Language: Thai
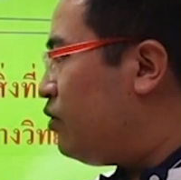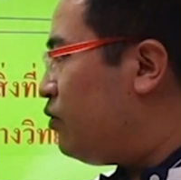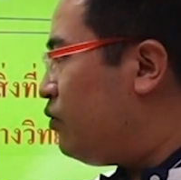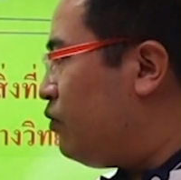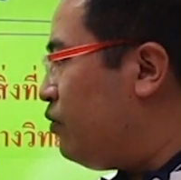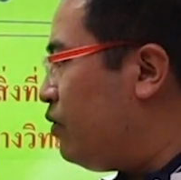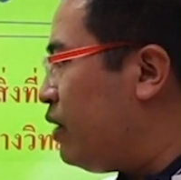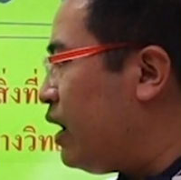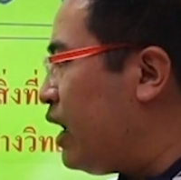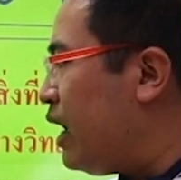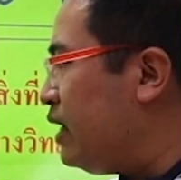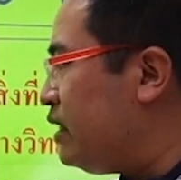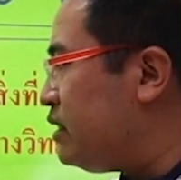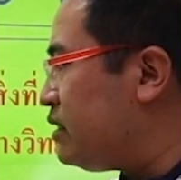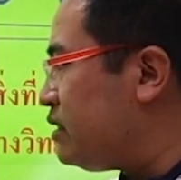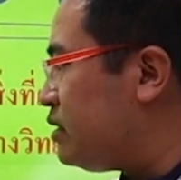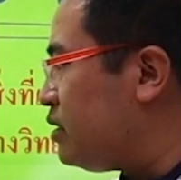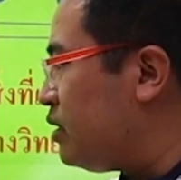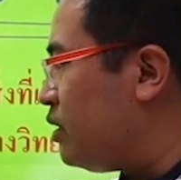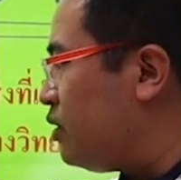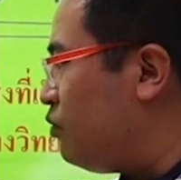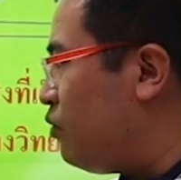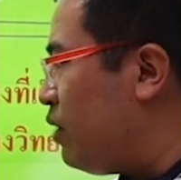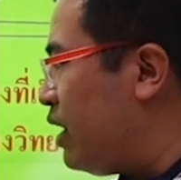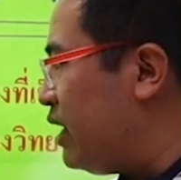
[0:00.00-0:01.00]
rise
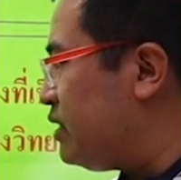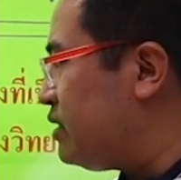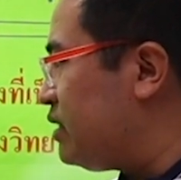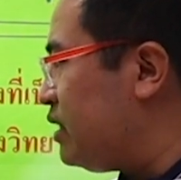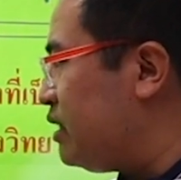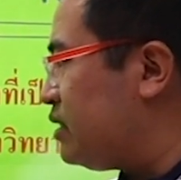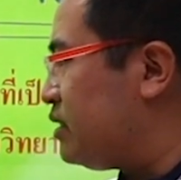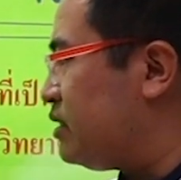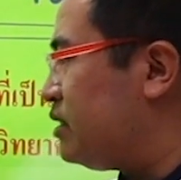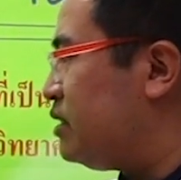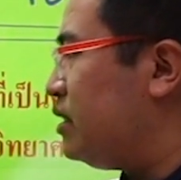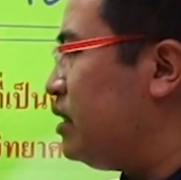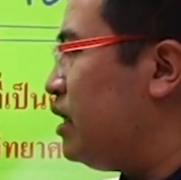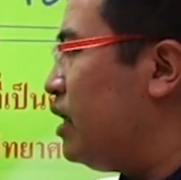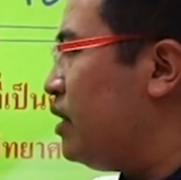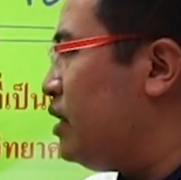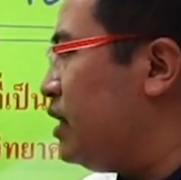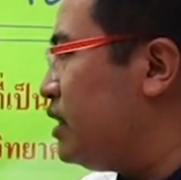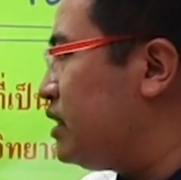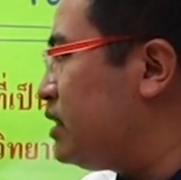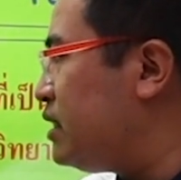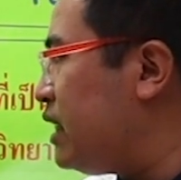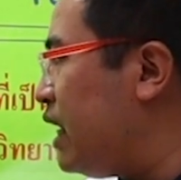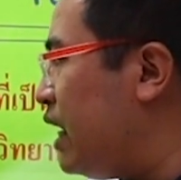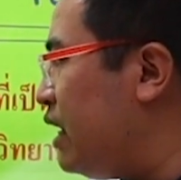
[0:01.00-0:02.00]
rises
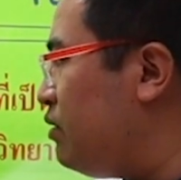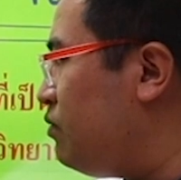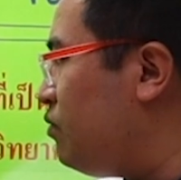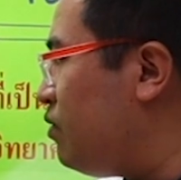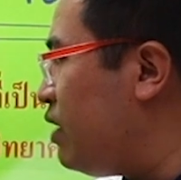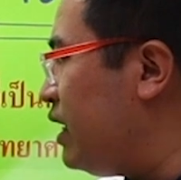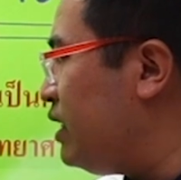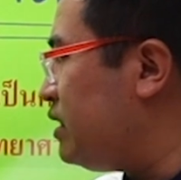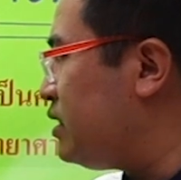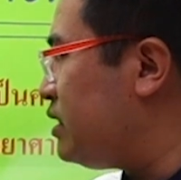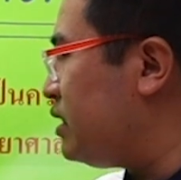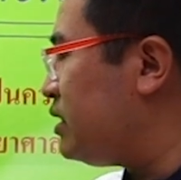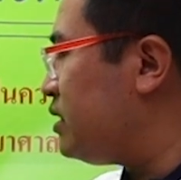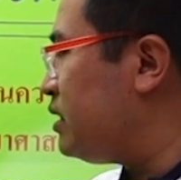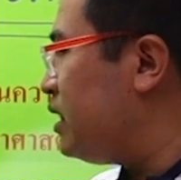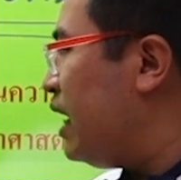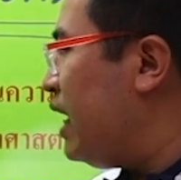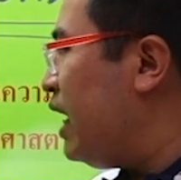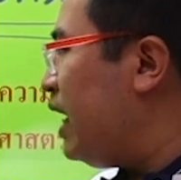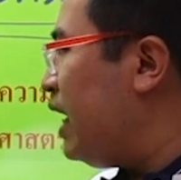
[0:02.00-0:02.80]
the sun rises